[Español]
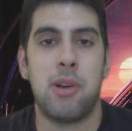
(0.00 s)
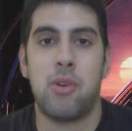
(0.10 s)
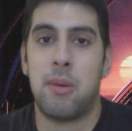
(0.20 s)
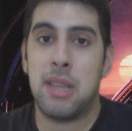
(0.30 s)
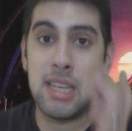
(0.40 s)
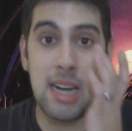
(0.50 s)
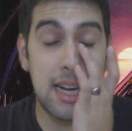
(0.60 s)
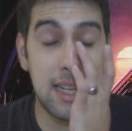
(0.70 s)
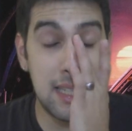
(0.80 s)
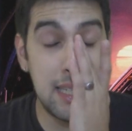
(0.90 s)
lo mejor a veces
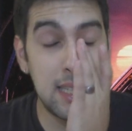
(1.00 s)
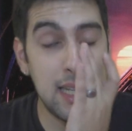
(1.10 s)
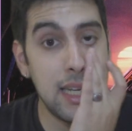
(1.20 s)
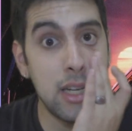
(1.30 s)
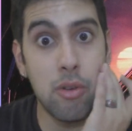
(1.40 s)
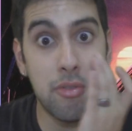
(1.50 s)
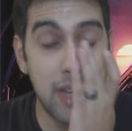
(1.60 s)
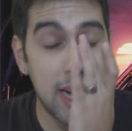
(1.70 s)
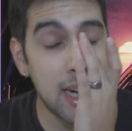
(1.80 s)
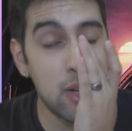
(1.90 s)
era rendirte y
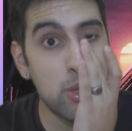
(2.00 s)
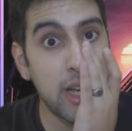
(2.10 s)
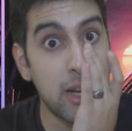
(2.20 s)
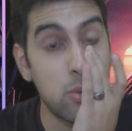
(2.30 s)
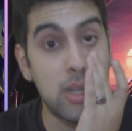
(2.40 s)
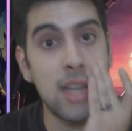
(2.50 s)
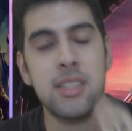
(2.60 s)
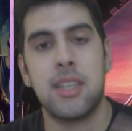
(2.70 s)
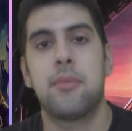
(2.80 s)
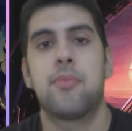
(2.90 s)
confiar en que no te
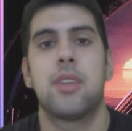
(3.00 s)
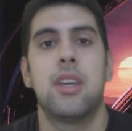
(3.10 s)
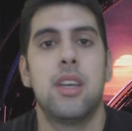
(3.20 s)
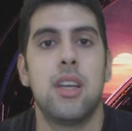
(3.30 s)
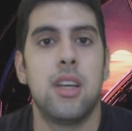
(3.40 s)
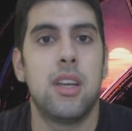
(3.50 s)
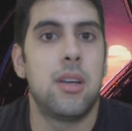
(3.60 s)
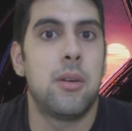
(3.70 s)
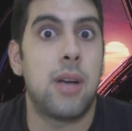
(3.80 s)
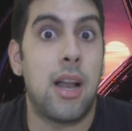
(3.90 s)
ejecutasen.
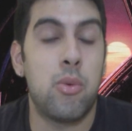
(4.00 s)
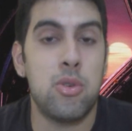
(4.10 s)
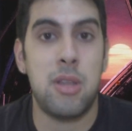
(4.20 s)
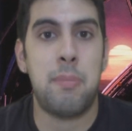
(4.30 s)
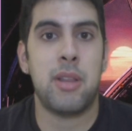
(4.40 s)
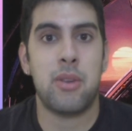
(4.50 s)
Algunos te